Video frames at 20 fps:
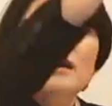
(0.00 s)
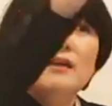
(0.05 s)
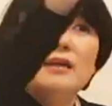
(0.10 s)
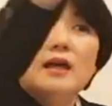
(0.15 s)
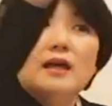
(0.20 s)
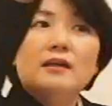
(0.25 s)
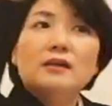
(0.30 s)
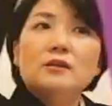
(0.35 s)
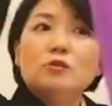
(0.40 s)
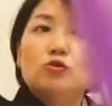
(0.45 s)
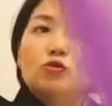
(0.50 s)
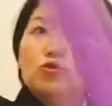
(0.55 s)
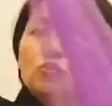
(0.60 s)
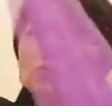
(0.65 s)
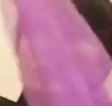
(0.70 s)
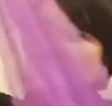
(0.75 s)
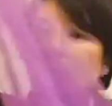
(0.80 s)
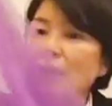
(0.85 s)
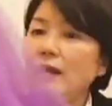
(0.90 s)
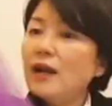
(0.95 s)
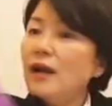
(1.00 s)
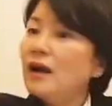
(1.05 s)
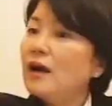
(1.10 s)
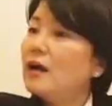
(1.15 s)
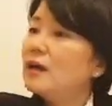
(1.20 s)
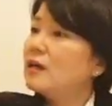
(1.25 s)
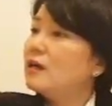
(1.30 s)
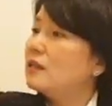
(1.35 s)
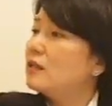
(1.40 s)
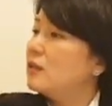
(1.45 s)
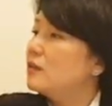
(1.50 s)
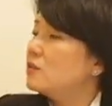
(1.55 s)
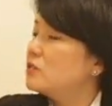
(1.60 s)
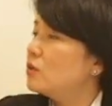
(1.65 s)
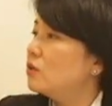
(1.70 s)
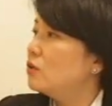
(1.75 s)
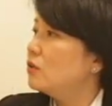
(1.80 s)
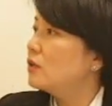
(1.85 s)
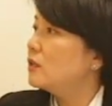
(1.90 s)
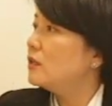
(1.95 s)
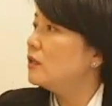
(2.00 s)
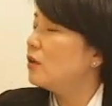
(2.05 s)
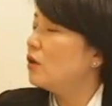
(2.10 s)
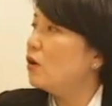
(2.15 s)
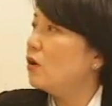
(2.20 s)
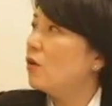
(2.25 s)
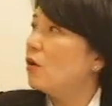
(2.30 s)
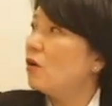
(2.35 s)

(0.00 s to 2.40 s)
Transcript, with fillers: 얘를 쭉 따라가게 되죠. 이렇게.